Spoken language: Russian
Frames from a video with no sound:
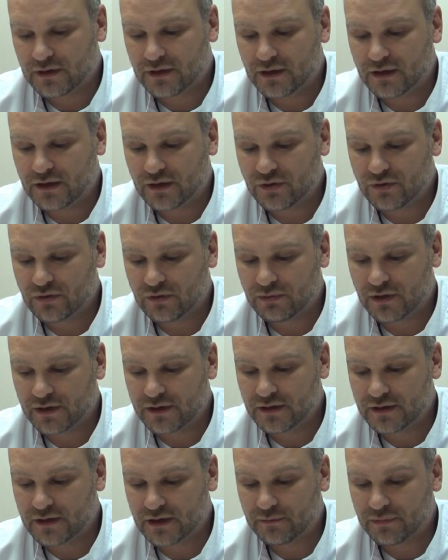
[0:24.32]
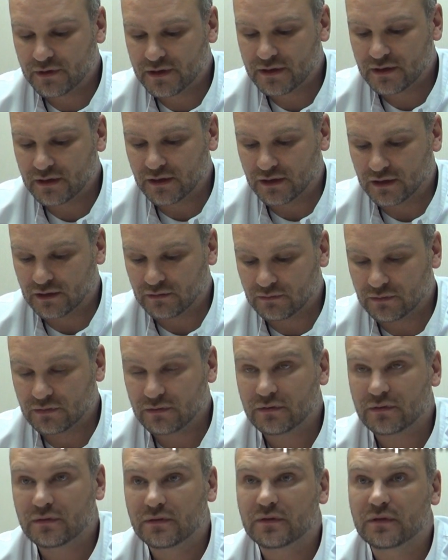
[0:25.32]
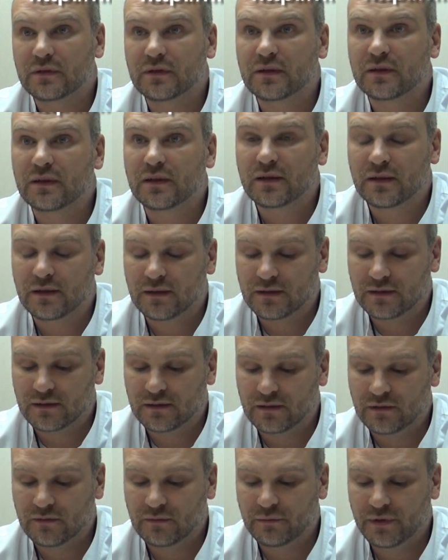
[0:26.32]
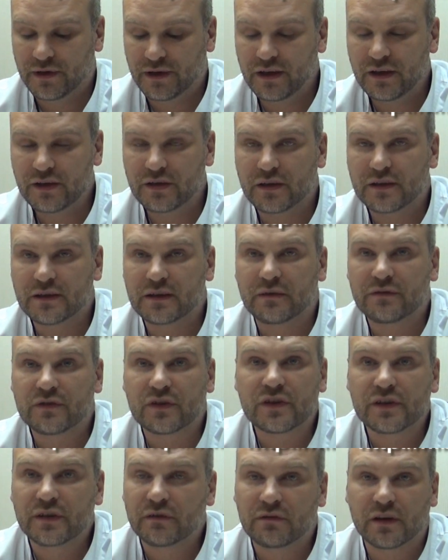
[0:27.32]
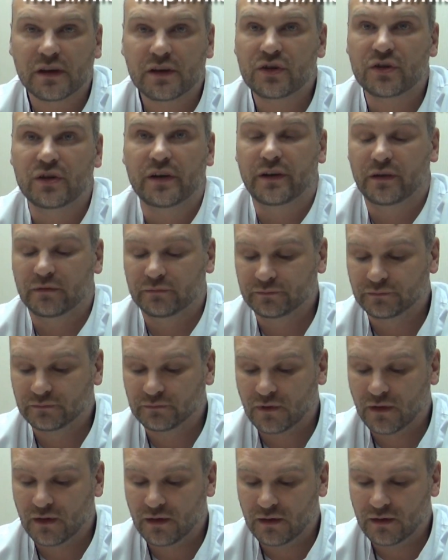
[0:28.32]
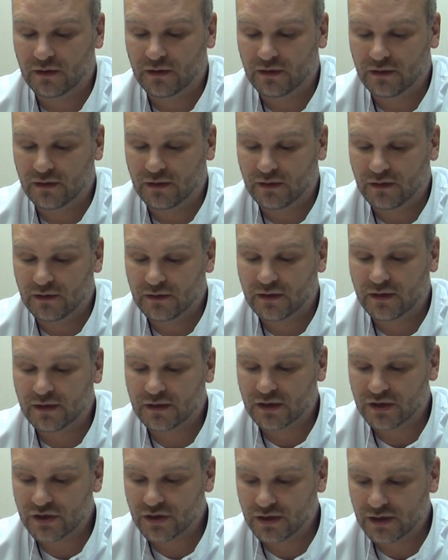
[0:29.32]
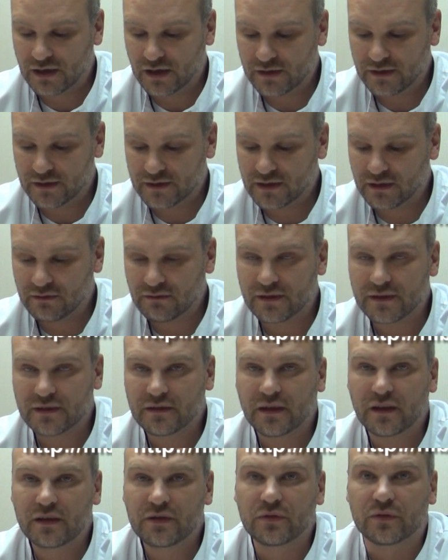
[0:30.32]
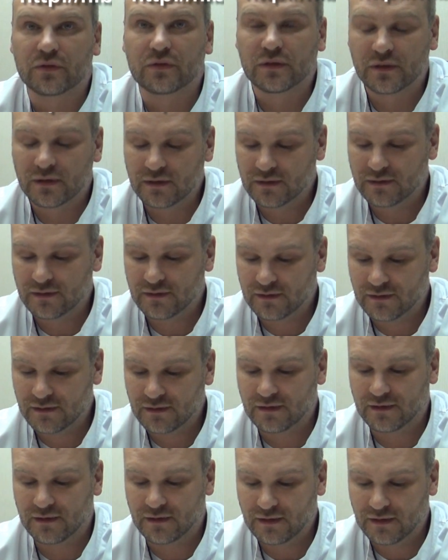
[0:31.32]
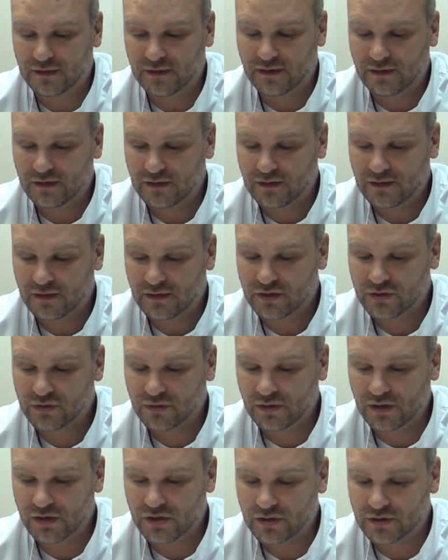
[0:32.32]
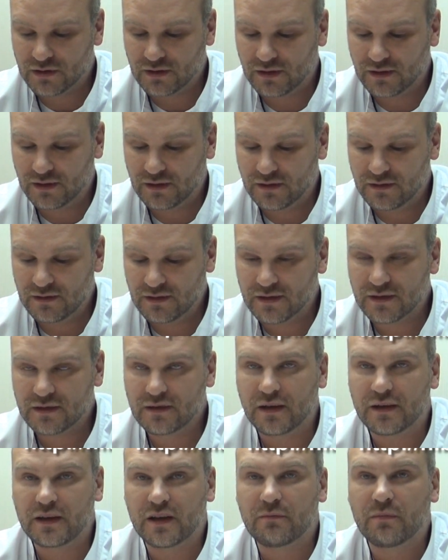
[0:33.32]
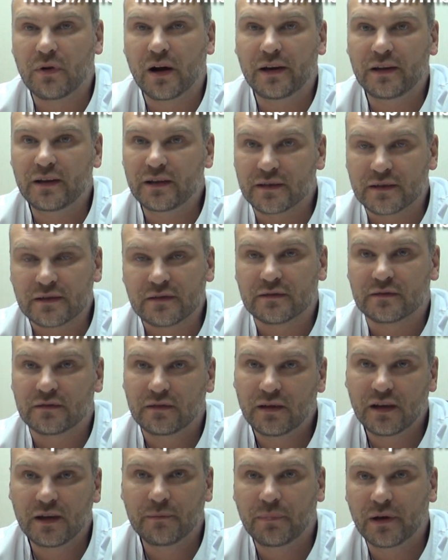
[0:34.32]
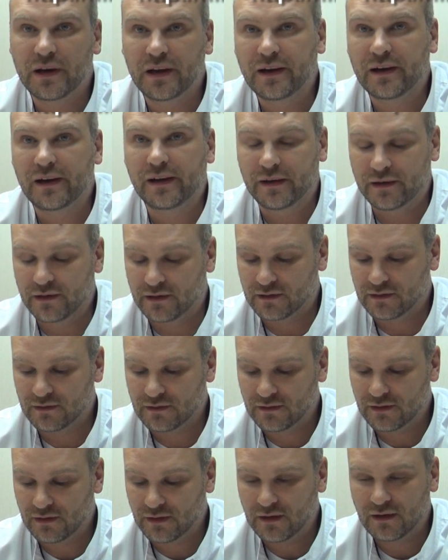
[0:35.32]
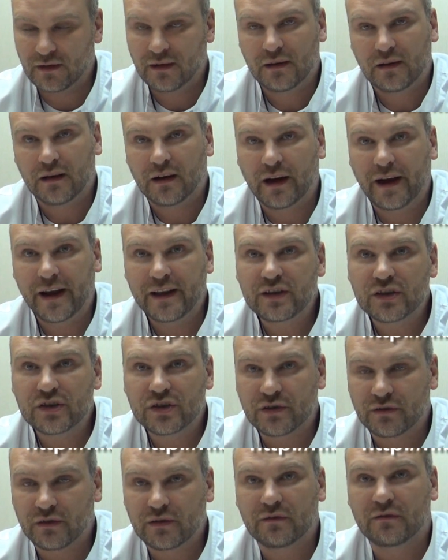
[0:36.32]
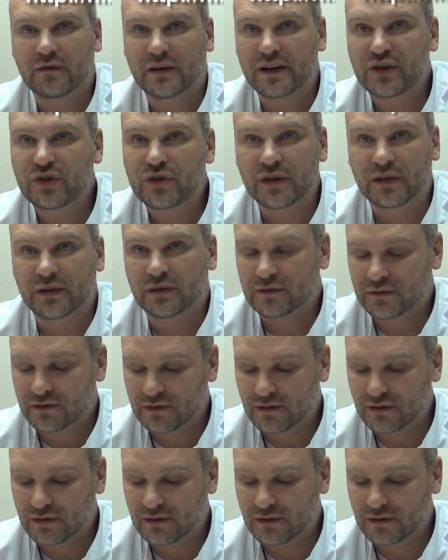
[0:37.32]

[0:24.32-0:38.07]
я хочу обратиться к пациентам. Берегите оставшихся врачей. Когда же наконец до вас дойдет, что лечат не здания больниц или поликлиник, а эти же врачи,